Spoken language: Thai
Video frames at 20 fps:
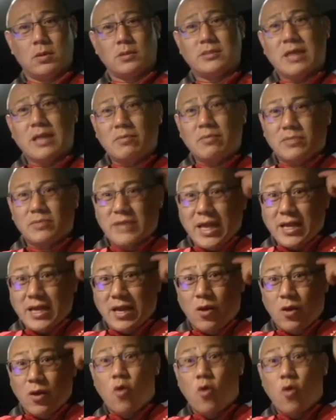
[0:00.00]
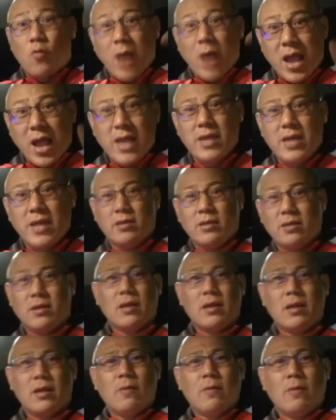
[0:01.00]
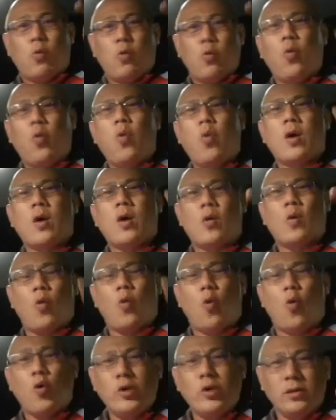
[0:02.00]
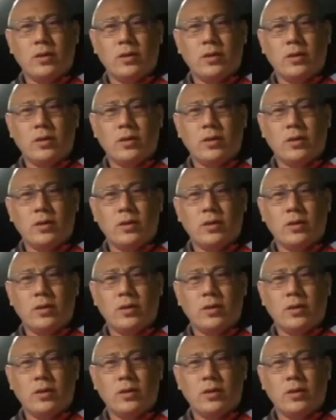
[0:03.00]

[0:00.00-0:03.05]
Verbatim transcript: จำใส่กระโหลกไว้ พวกคุณ